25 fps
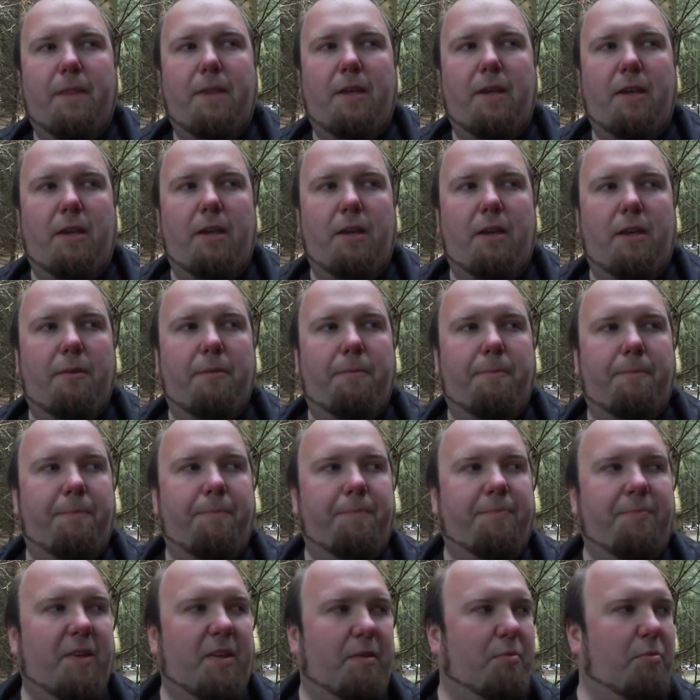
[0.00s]
Die,
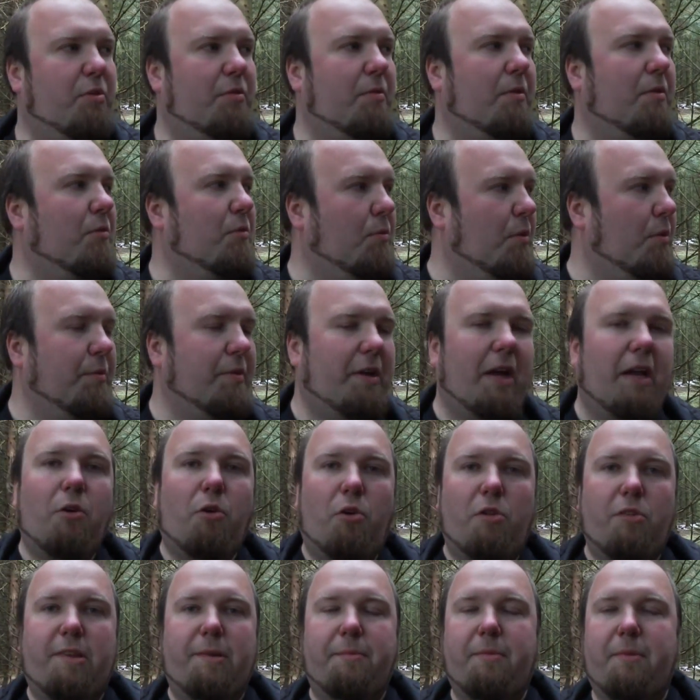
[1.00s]
jetzt muss ich mal gucken, ob ich alle
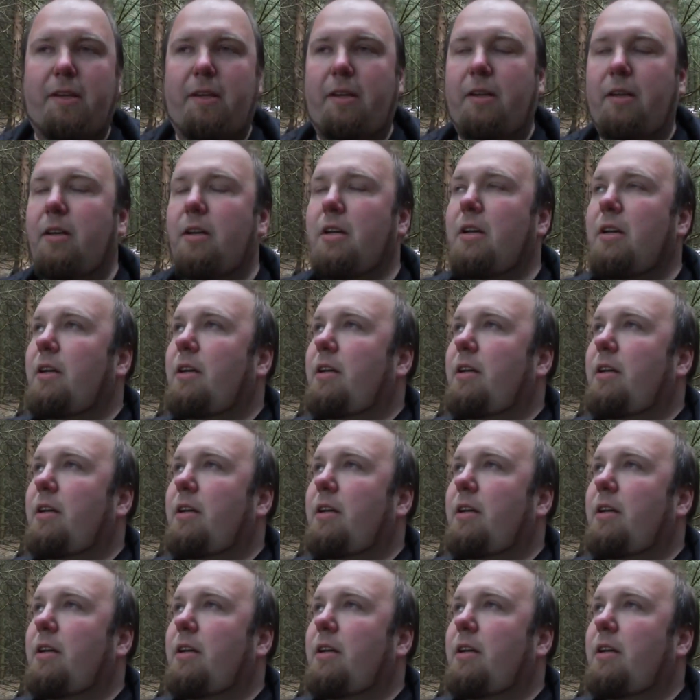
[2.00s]
Rollen zusammenkriege.